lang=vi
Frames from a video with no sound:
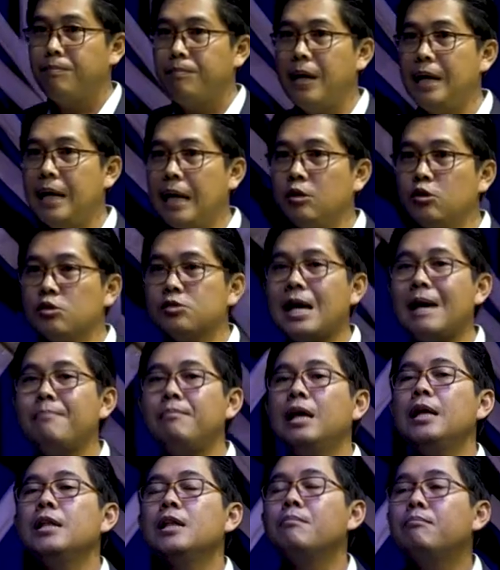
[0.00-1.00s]
Bê đại dù xếp
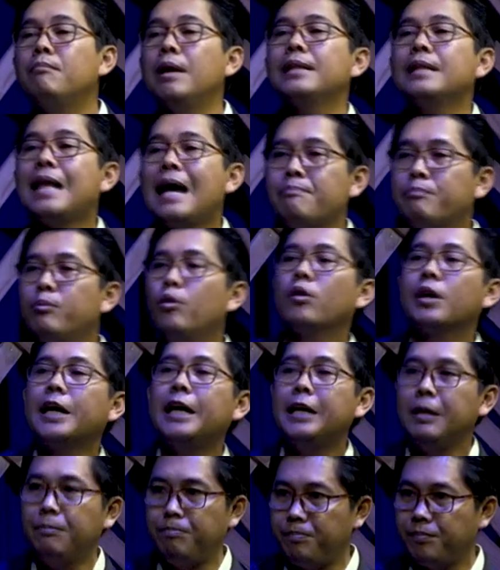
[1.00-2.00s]
lên là bếch đạp buộc
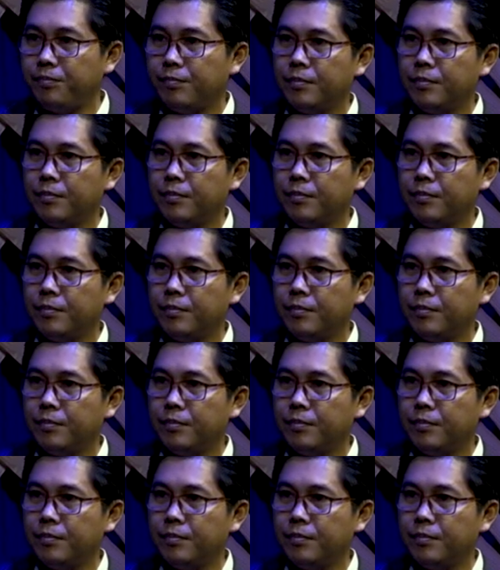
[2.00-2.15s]
kê.